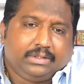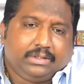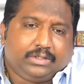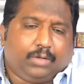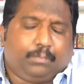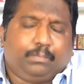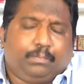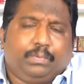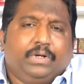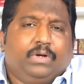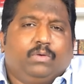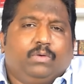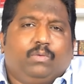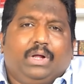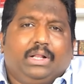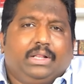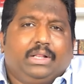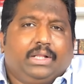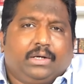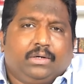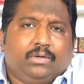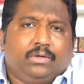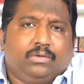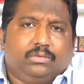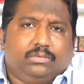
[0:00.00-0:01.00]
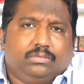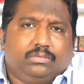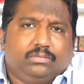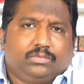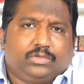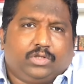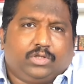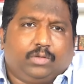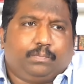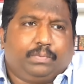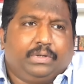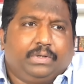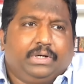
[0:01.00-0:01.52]
తప్పనైన వాళ్ళు అన్ను
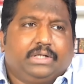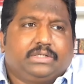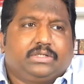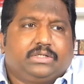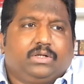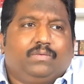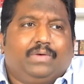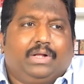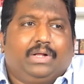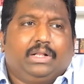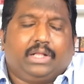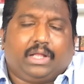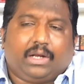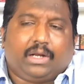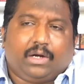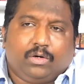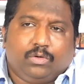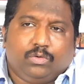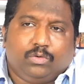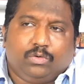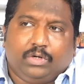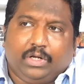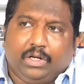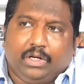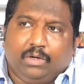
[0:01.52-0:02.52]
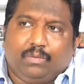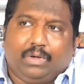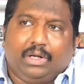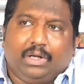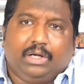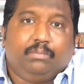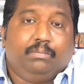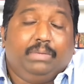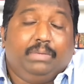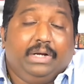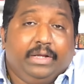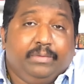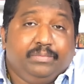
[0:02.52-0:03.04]
తప్పనైన అసలు వాళ్ళు అనను నేను
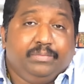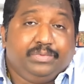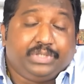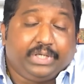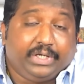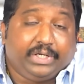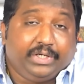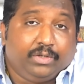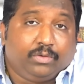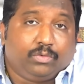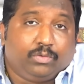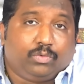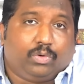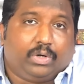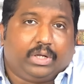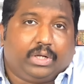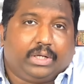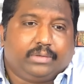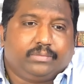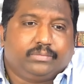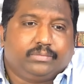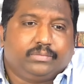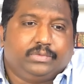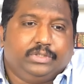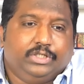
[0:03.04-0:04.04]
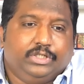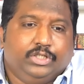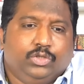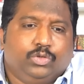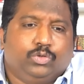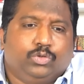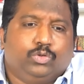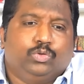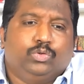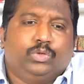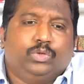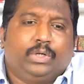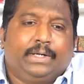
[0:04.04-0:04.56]
వాళ్ళని బ్లేమ్ చెయ్యను కూడా
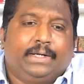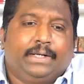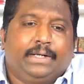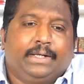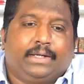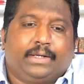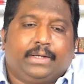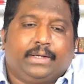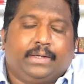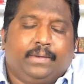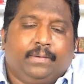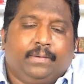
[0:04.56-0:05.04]
ఎందుకు అంటే